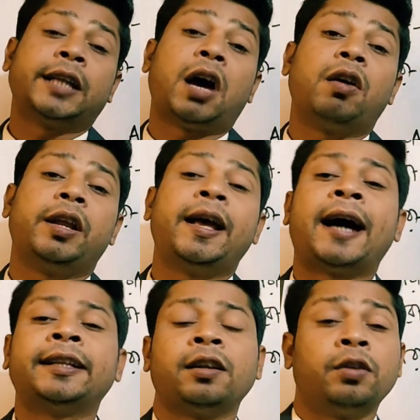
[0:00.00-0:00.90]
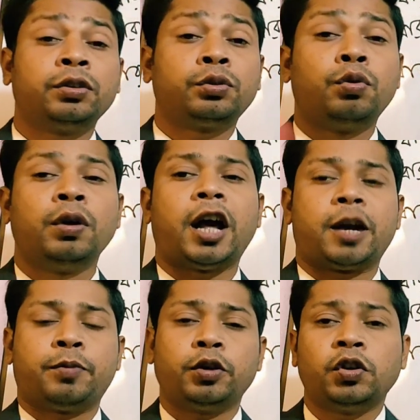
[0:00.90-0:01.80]
তাহলে আদালত
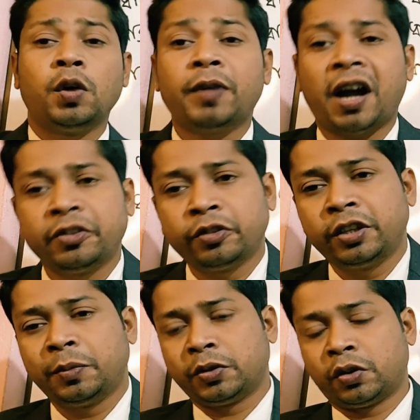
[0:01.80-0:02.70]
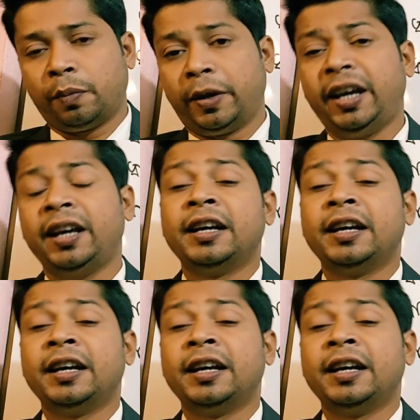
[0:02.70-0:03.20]
খোলার প্রথম কার্য দিবস হবে